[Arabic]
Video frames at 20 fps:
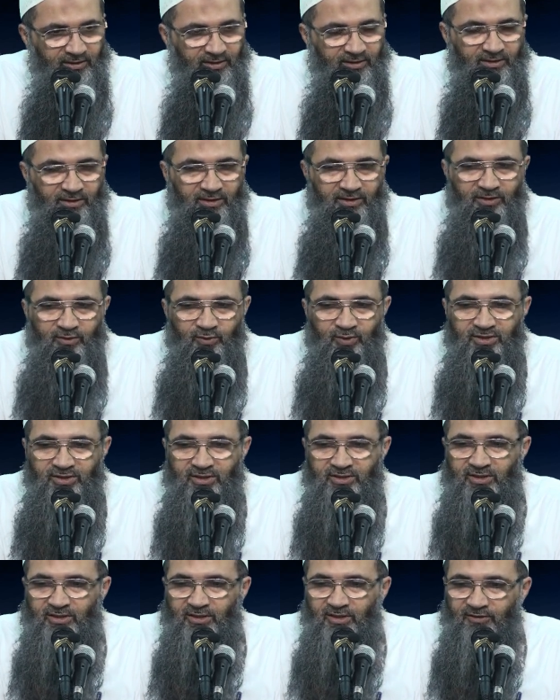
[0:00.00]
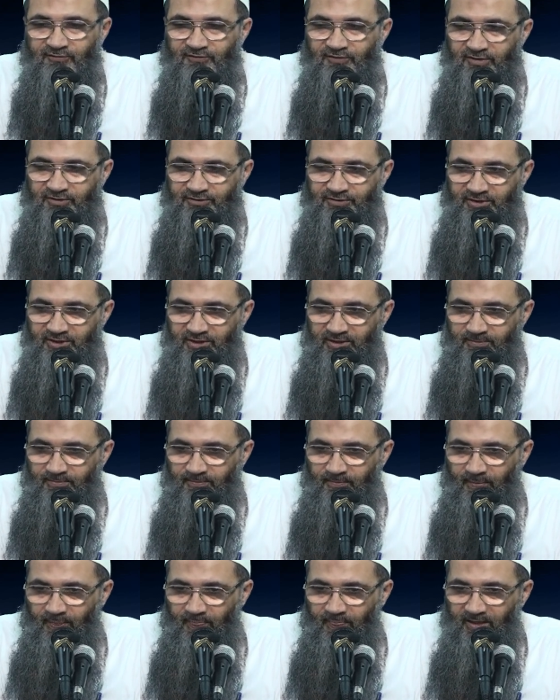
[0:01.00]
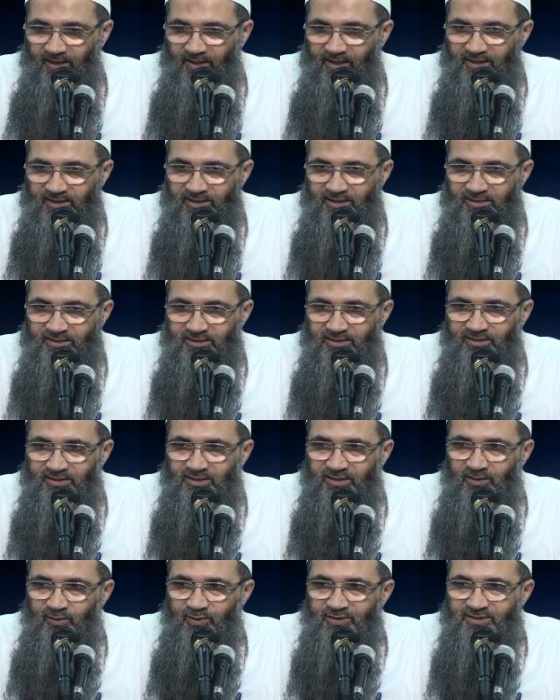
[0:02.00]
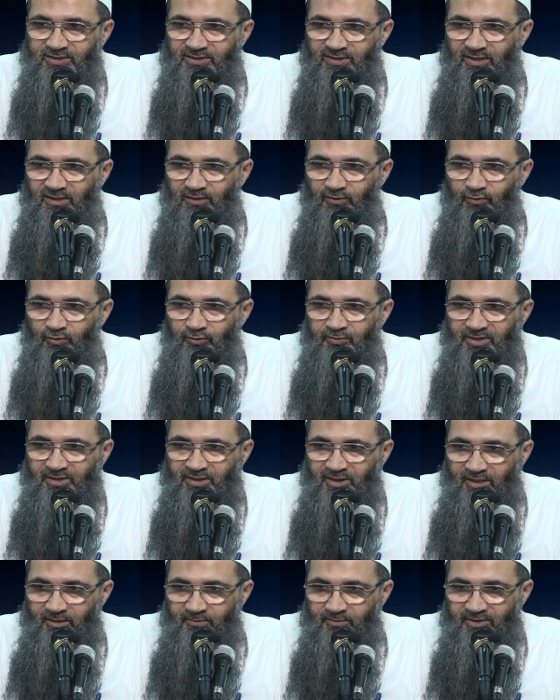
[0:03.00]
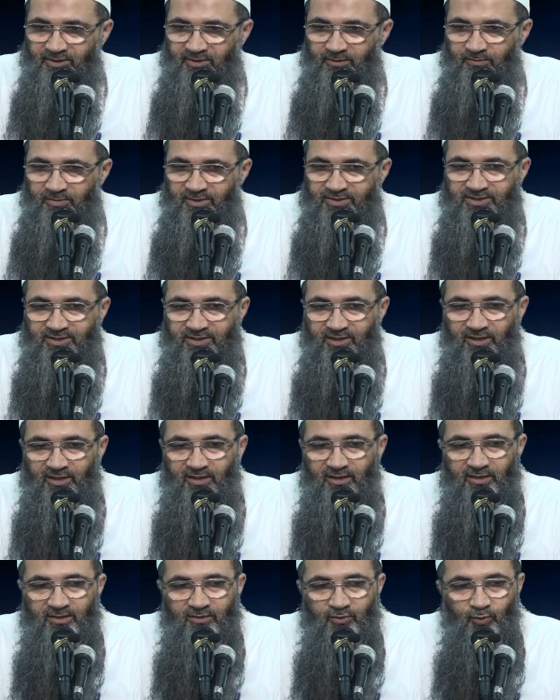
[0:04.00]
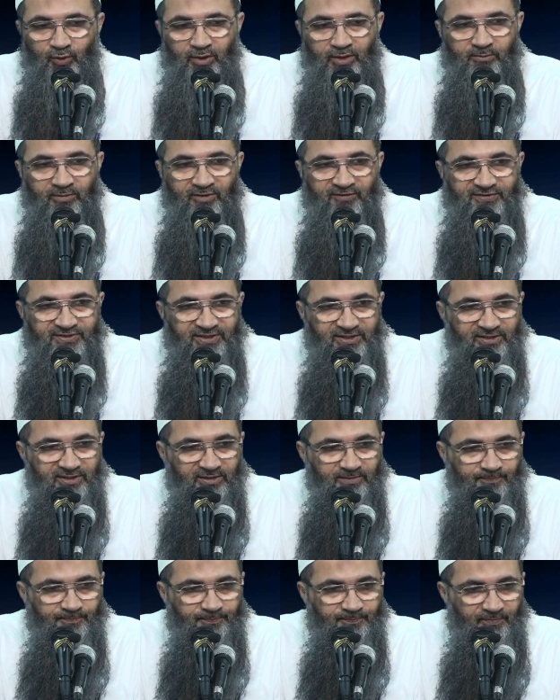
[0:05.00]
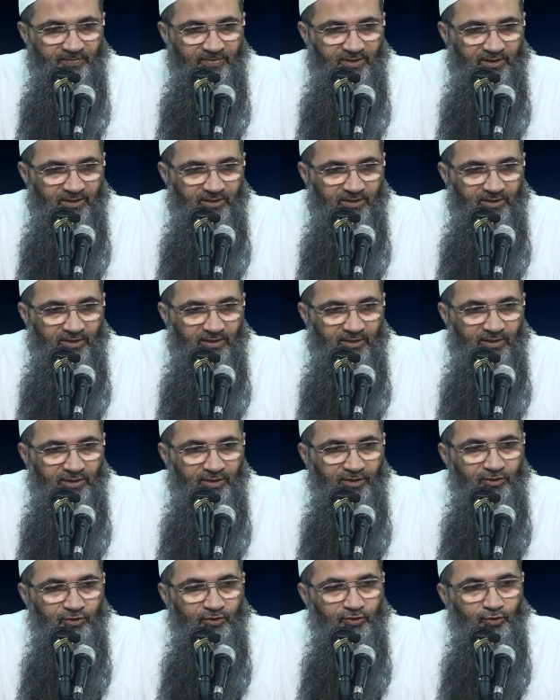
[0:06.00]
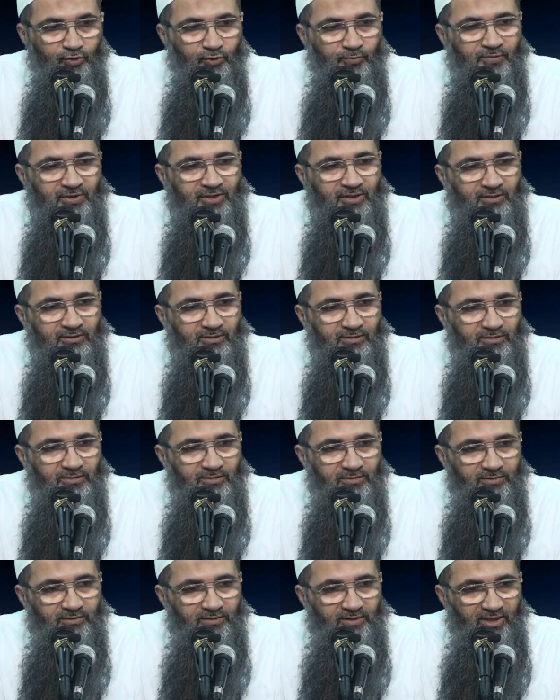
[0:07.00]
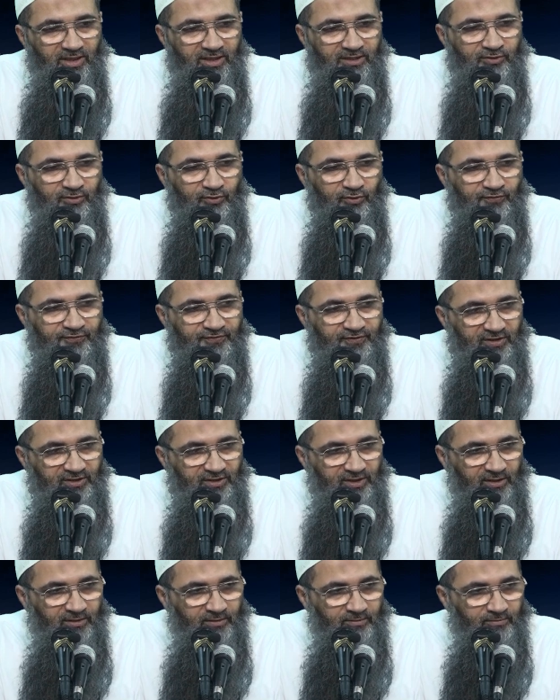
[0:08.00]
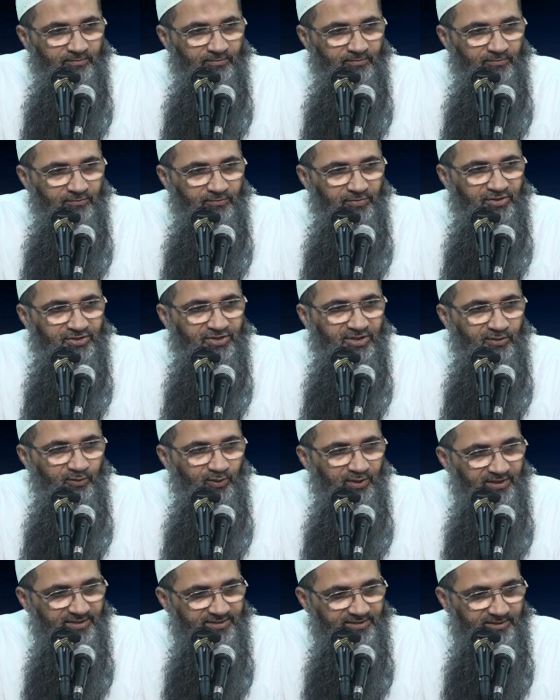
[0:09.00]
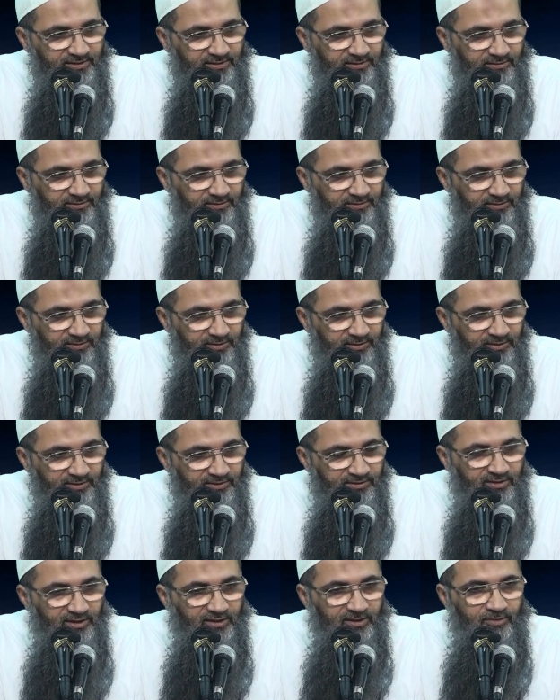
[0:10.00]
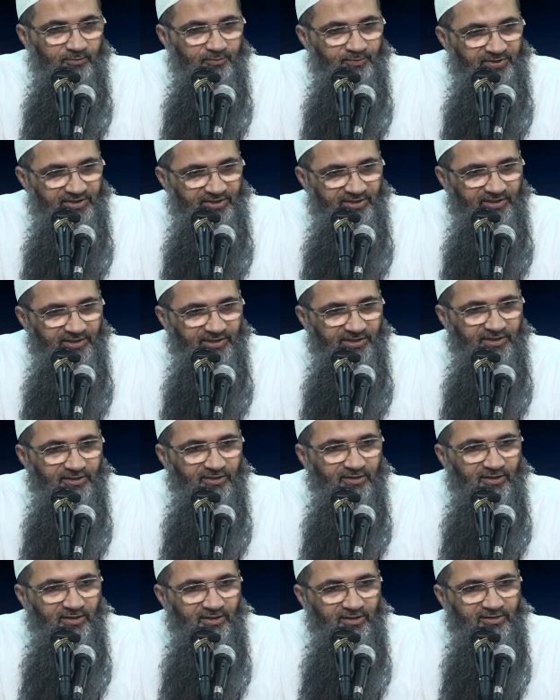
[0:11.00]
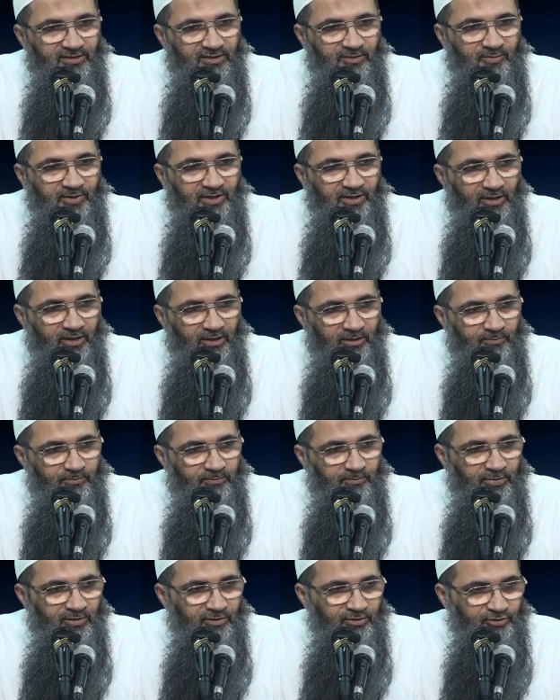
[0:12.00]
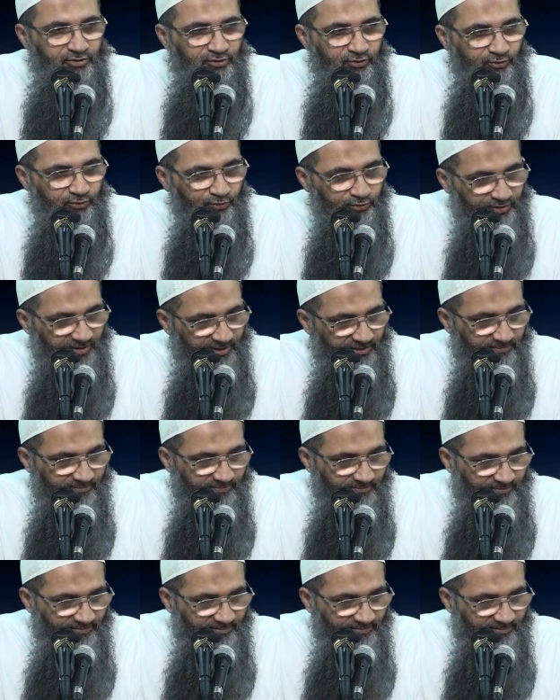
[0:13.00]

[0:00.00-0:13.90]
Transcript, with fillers: إن إخواننا الأفاضل الذين وسعوا من أمر المصلحة والمفسدة يمكن أن أفتي بجواز تقبيل قدم الأنبا شنوده